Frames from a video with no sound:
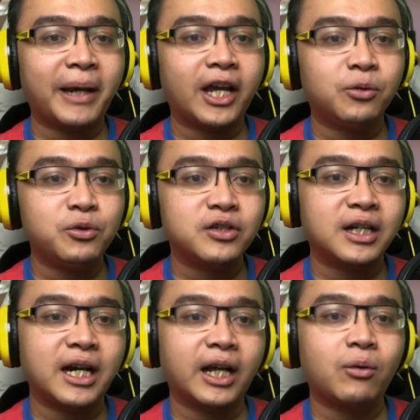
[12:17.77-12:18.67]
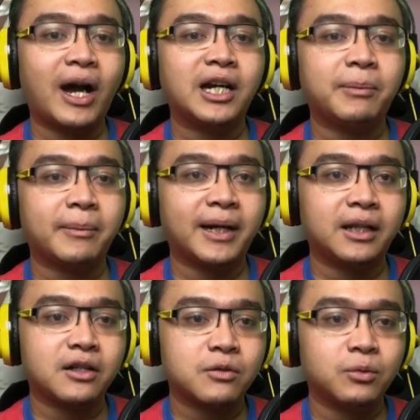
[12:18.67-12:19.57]
Pak Heru pun segera naik wahana
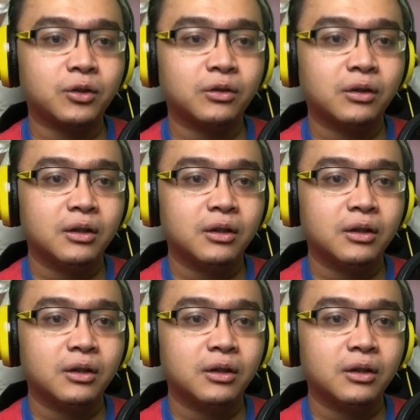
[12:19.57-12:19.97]
permainan tersebut.